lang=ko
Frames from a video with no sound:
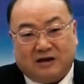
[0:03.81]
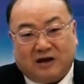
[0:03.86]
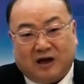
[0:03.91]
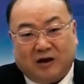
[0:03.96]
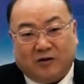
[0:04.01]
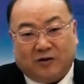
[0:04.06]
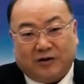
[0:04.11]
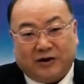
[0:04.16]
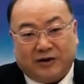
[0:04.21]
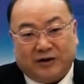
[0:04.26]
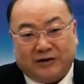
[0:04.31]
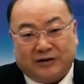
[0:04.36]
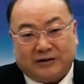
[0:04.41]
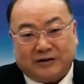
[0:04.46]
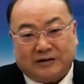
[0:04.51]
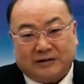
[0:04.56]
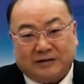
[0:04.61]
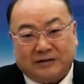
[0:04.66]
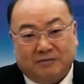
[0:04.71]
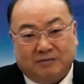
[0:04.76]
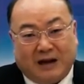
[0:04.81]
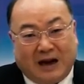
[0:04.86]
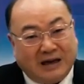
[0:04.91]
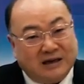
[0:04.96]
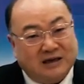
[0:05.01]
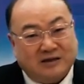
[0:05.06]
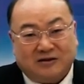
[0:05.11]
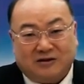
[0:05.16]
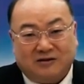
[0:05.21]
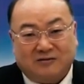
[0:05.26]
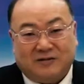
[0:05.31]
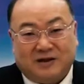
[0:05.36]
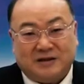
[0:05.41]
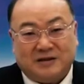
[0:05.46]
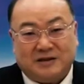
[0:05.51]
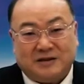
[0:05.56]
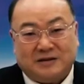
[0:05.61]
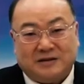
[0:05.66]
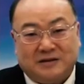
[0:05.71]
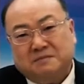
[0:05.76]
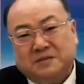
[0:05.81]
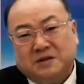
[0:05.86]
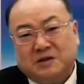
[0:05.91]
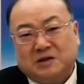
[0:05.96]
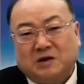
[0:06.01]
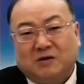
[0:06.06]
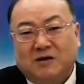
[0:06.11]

그레고리력 많이 들어봤죠.